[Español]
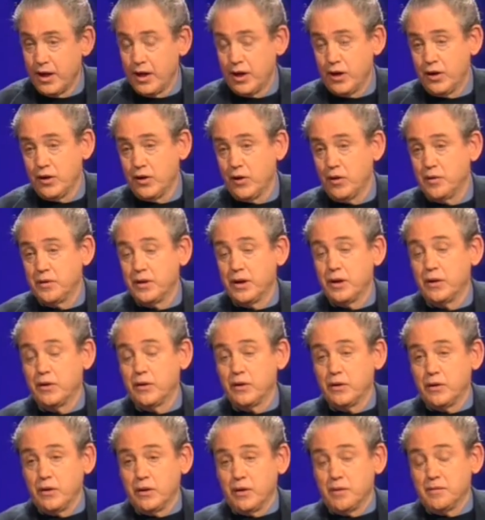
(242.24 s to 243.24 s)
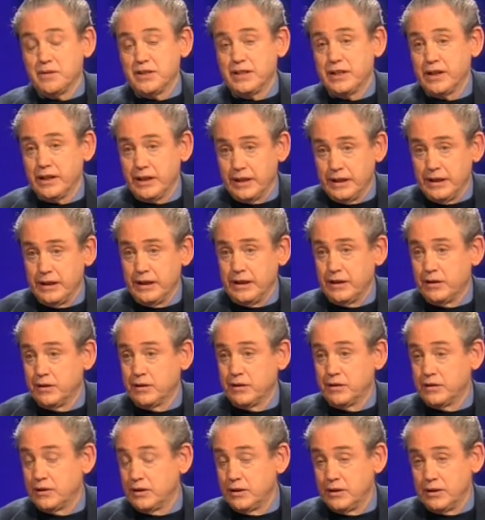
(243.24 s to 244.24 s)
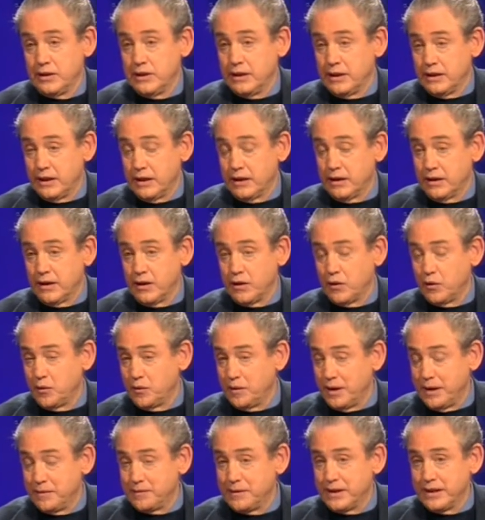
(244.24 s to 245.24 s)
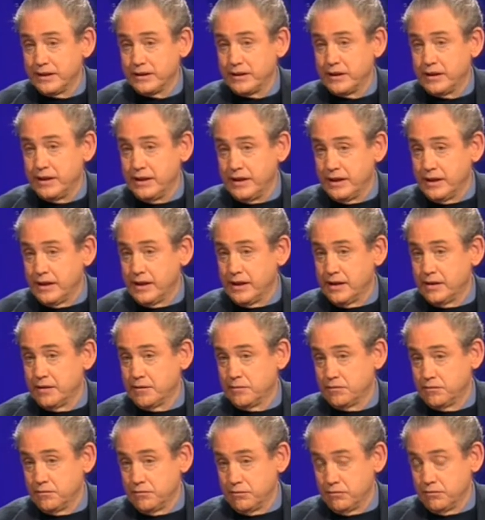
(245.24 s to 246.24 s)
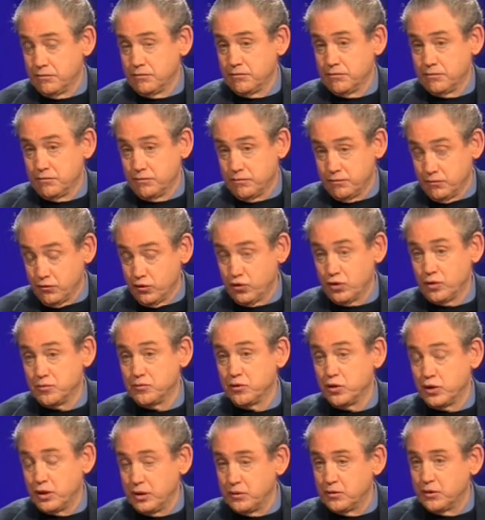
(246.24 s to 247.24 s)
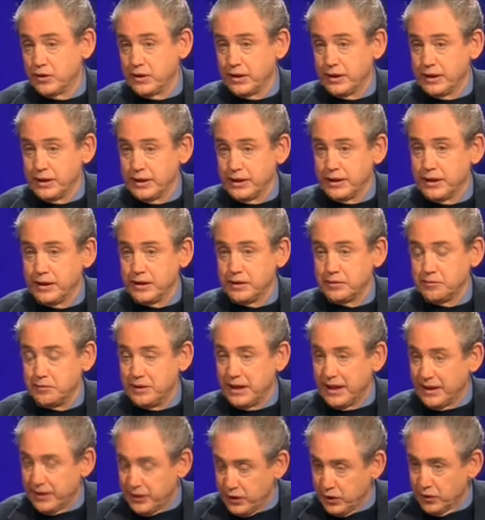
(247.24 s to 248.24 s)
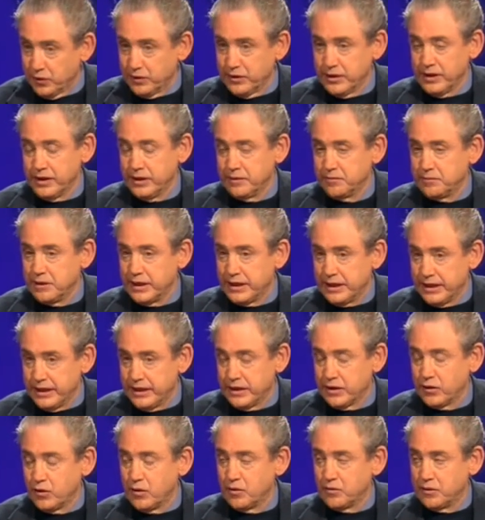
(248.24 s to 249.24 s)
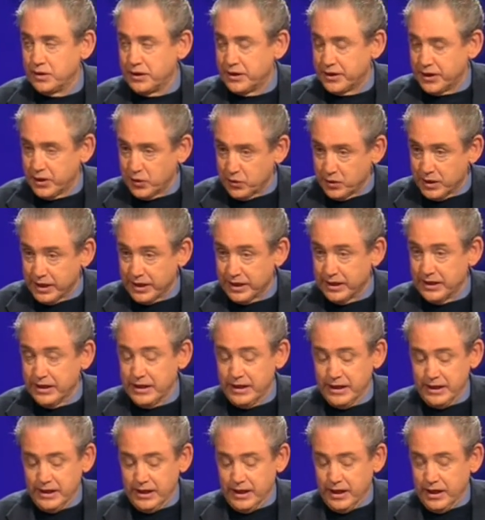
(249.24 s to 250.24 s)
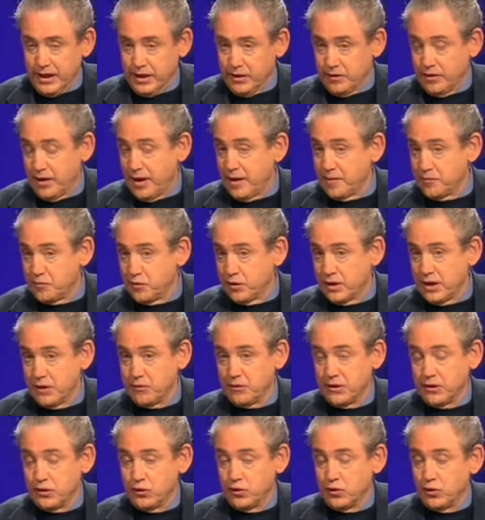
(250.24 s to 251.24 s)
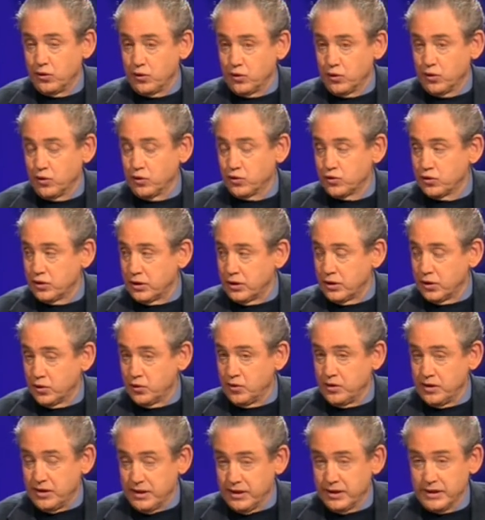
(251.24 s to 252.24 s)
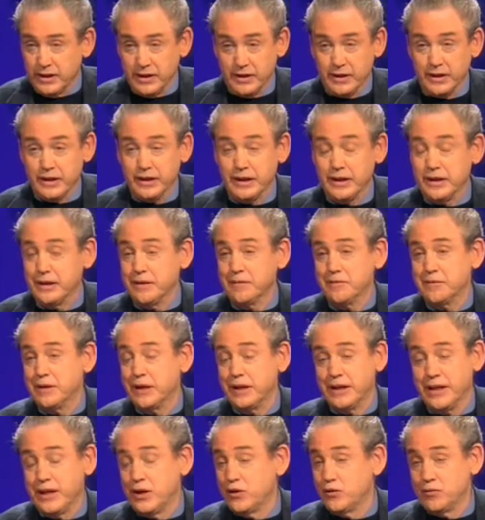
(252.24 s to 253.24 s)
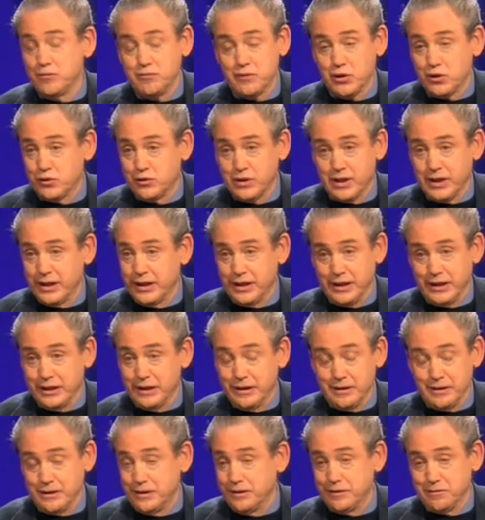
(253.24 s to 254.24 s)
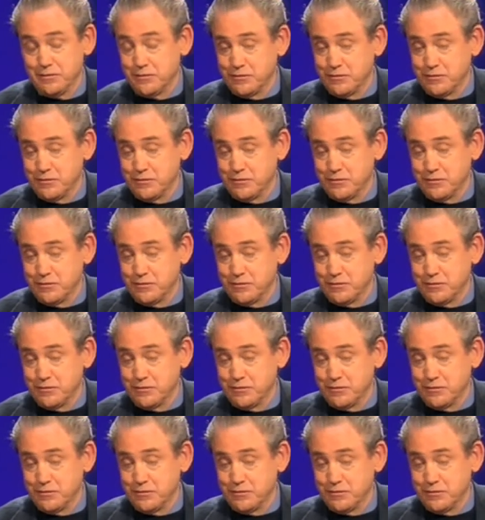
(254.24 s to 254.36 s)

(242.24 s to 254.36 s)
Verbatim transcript: No, lo que pasa es que eh, la, Nouvelle Vague tenía muchos motivos de, inspiración en Becker como en Renoir. Hay una época cuando los dos eh, coinciden, es decir, que Becker es un personaje